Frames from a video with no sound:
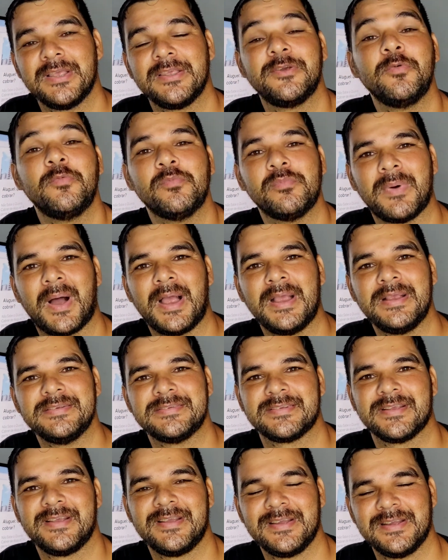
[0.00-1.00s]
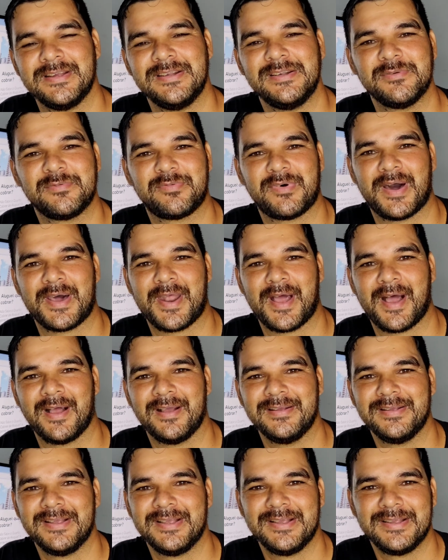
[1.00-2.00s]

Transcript: que o mais ele fará.